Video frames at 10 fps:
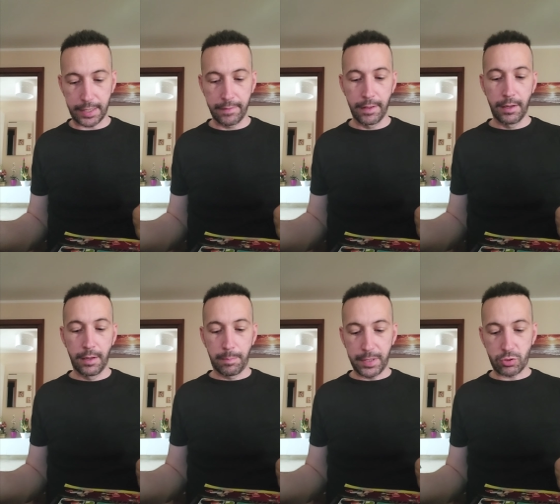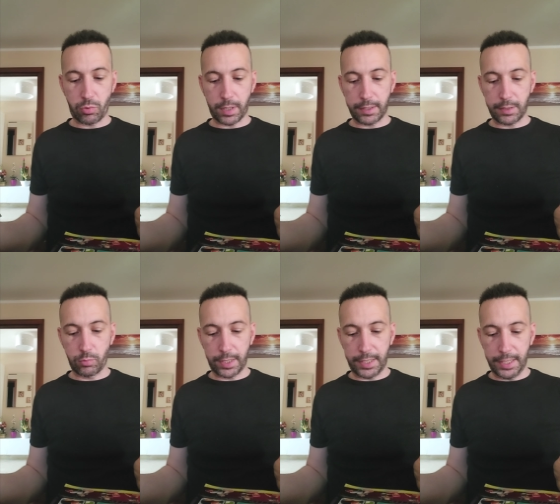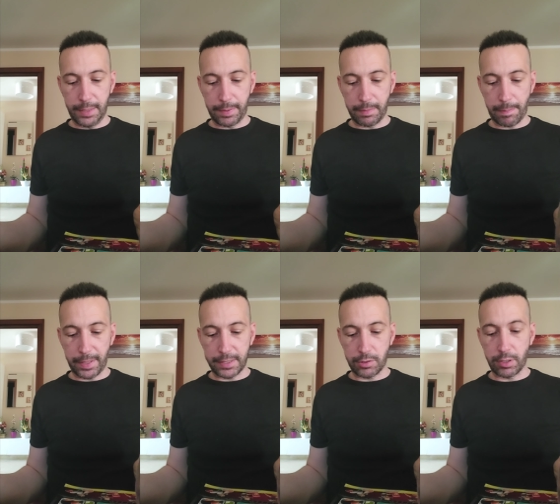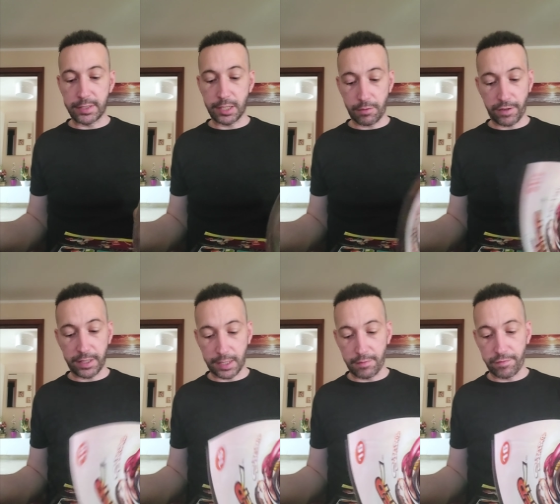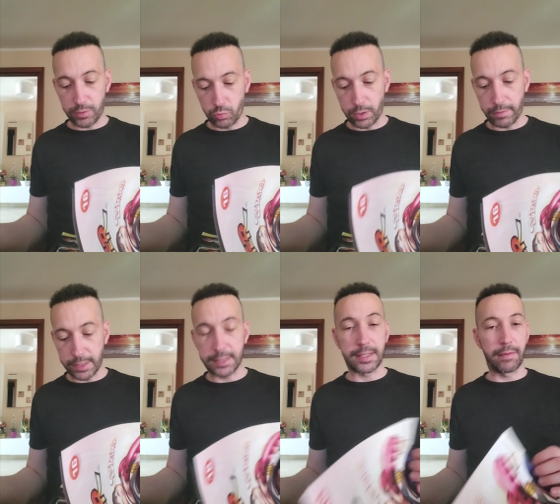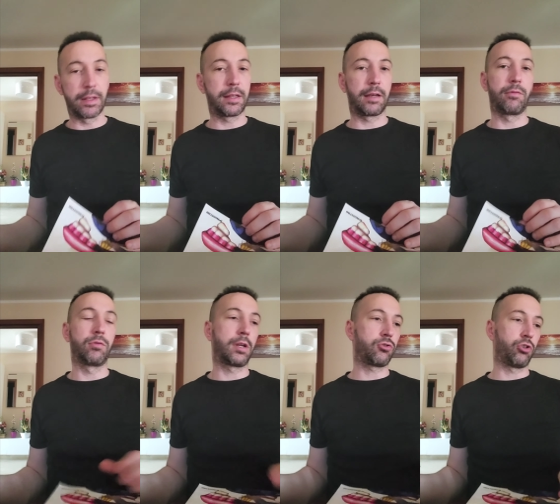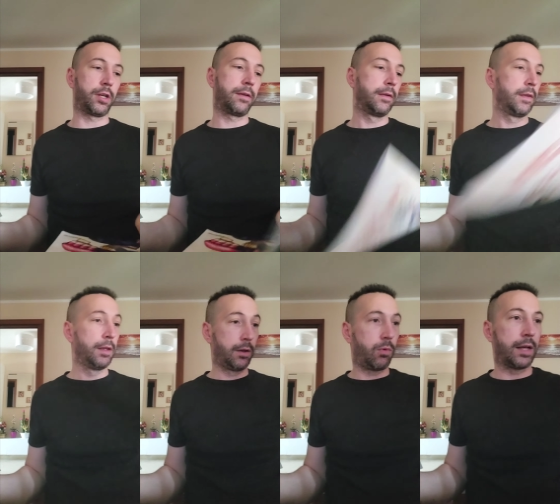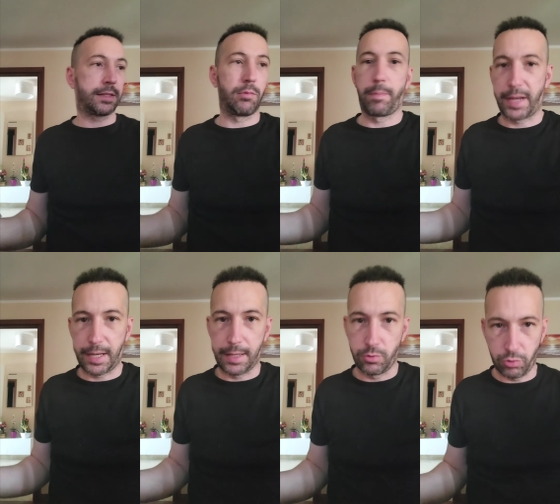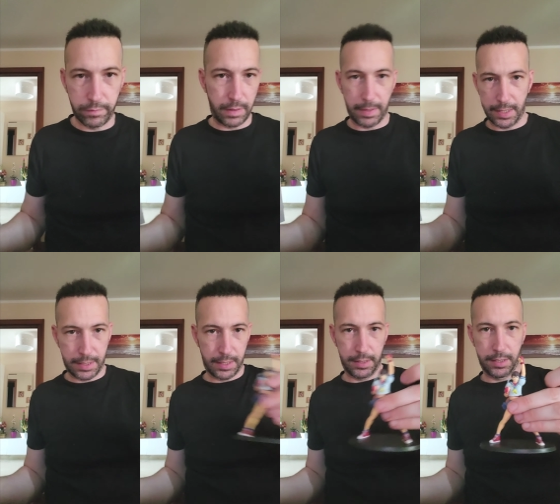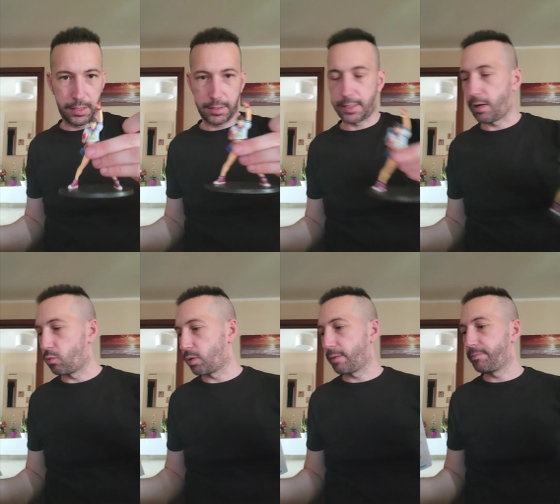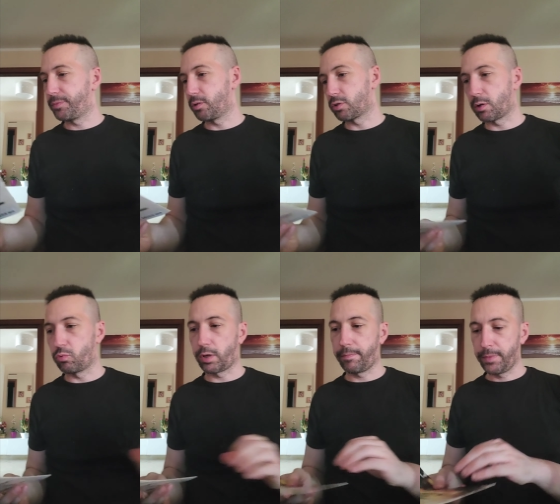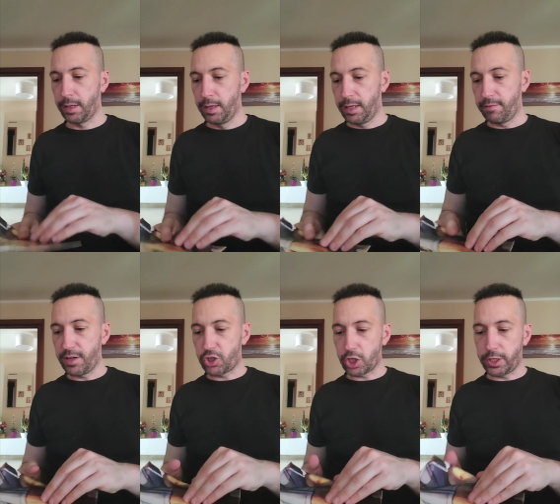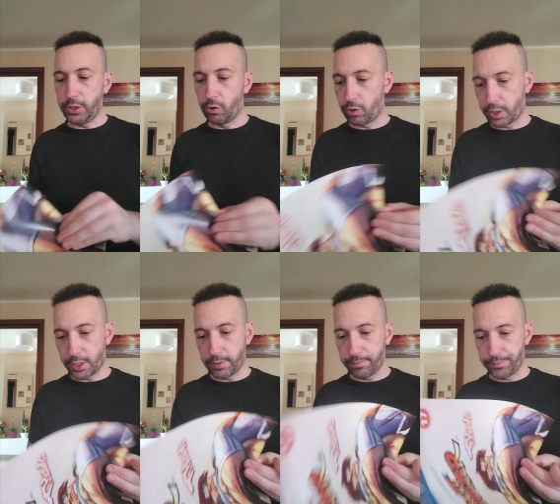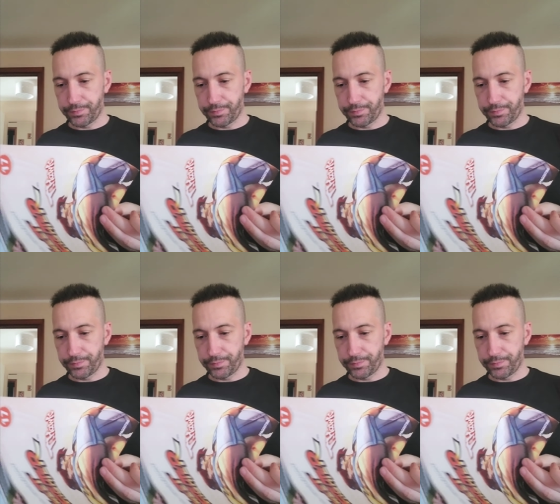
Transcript: m, peso 42 kg, prima apparizione Street Fighter Alpha 2 96, vedete che avevo ragione. Qua stiamo parlando ovviamente di Sakura o Sakura. Invece T-Hawk,